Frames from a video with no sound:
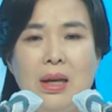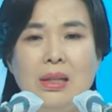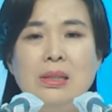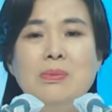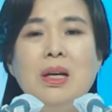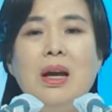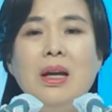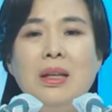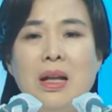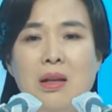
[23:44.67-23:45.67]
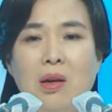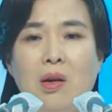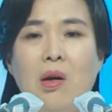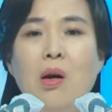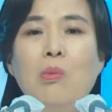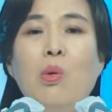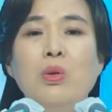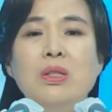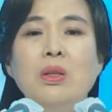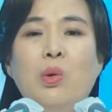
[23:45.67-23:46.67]
耶稣是因为我的罪
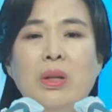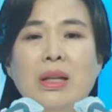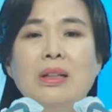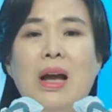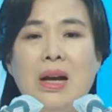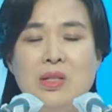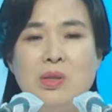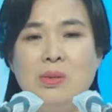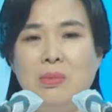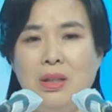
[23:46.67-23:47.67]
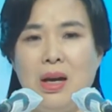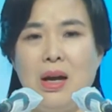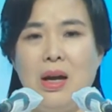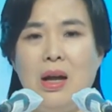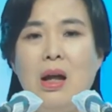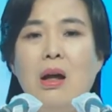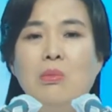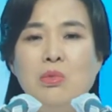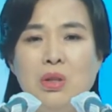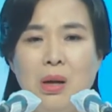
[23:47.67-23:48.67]
被钉在十字架上，受尽了
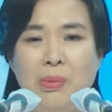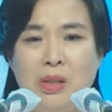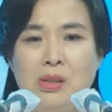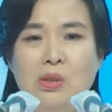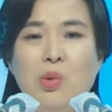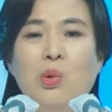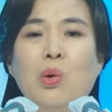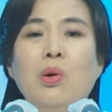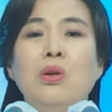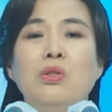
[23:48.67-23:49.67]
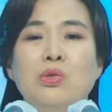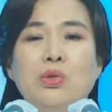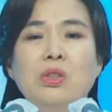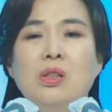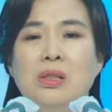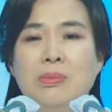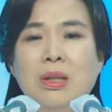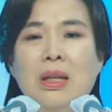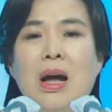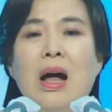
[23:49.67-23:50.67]
苦难，为我流清
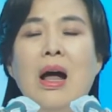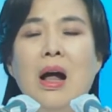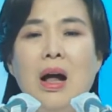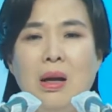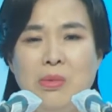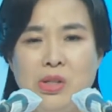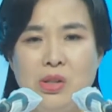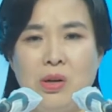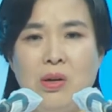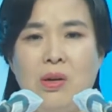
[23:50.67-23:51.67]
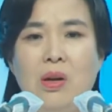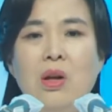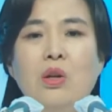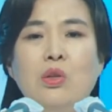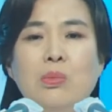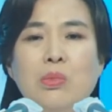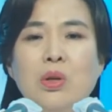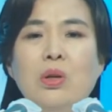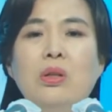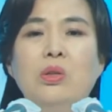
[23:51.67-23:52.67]
水和血，受死了，
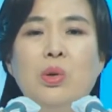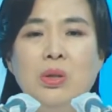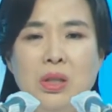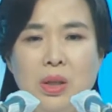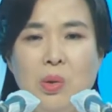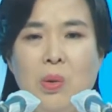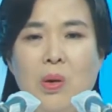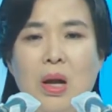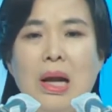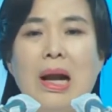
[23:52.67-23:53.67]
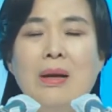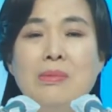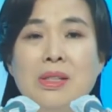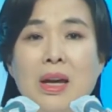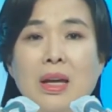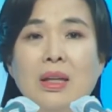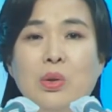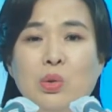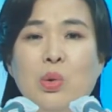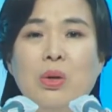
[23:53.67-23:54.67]
就这样流泪，
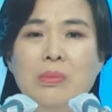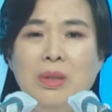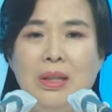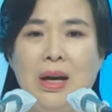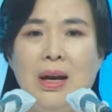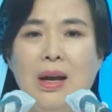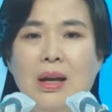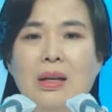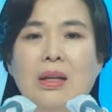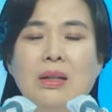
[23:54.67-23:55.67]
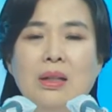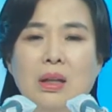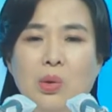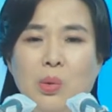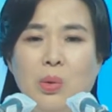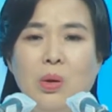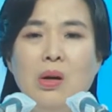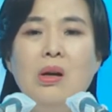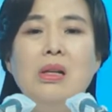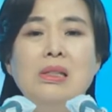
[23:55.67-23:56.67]
献上感谢祷告。
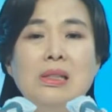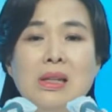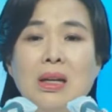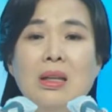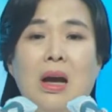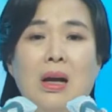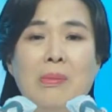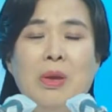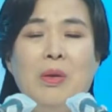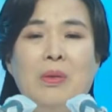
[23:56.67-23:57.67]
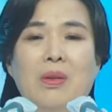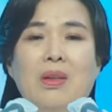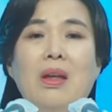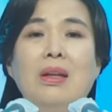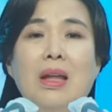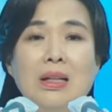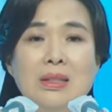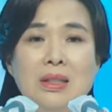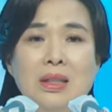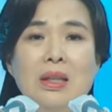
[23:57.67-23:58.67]
过后回
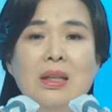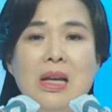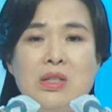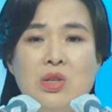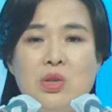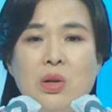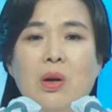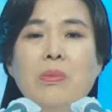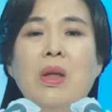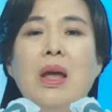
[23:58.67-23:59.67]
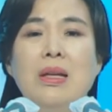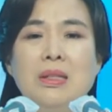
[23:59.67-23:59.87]
到世上，又去犯